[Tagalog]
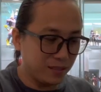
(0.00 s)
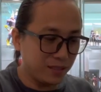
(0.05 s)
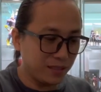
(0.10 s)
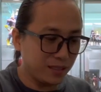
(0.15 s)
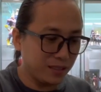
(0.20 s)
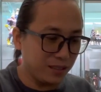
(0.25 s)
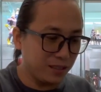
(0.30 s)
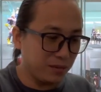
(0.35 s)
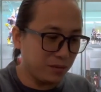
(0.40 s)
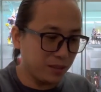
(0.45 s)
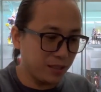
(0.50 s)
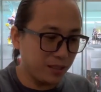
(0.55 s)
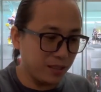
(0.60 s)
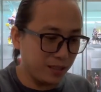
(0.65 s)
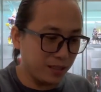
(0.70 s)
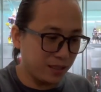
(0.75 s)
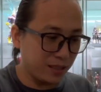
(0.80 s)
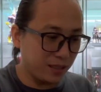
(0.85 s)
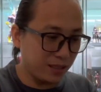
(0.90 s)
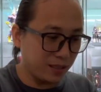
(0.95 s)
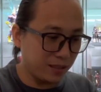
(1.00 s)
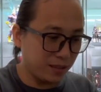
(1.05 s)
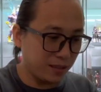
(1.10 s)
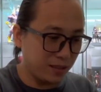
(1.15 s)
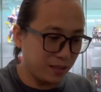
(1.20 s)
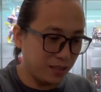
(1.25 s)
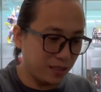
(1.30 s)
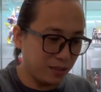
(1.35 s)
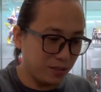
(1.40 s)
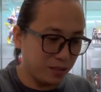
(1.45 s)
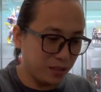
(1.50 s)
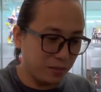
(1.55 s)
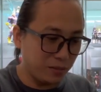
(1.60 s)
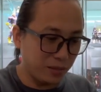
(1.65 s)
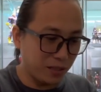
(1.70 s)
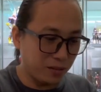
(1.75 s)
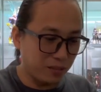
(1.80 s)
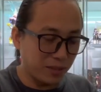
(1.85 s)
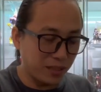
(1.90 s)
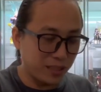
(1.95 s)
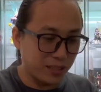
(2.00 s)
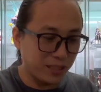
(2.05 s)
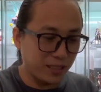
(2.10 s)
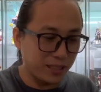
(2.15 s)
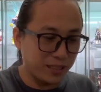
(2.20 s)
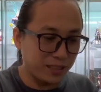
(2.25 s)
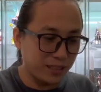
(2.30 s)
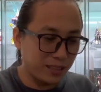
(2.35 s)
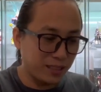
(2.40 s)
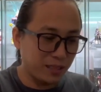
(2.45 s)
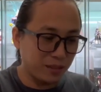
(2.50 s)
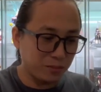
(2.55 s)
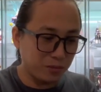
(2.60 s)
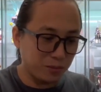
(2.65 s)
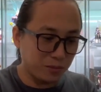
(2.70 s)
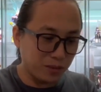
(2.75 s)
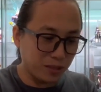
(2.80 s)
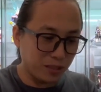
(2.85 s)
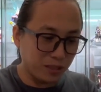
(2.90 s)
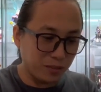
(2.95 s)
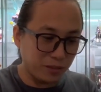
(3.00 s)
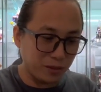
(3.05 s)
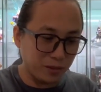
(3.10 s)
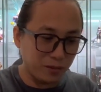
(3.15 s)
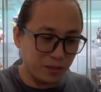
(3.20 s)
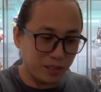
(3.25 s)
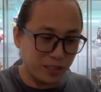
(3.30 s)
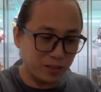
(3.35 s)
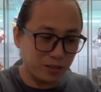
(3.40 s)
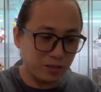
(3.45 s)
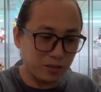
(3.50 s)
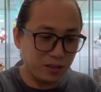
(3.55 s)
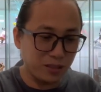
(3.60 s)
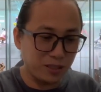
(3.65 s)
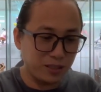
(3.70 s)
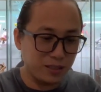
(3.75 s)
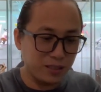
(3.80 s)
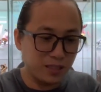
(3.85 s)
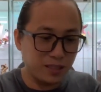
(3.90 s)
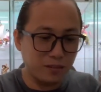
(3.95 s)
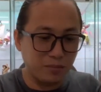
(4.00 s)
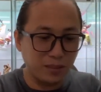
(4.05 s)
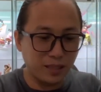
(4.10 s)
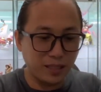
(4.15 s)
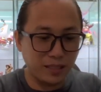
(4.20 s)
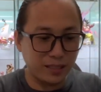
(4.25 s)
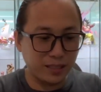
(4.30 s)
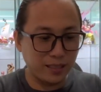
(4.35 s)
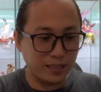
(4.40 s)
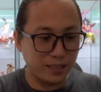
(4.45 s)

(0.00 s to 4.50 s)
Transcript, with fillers: Guys, mag-iingat ha. Ah. Lalo na yung mga bata dyan. Alam ko maraming collector din dyan na bata.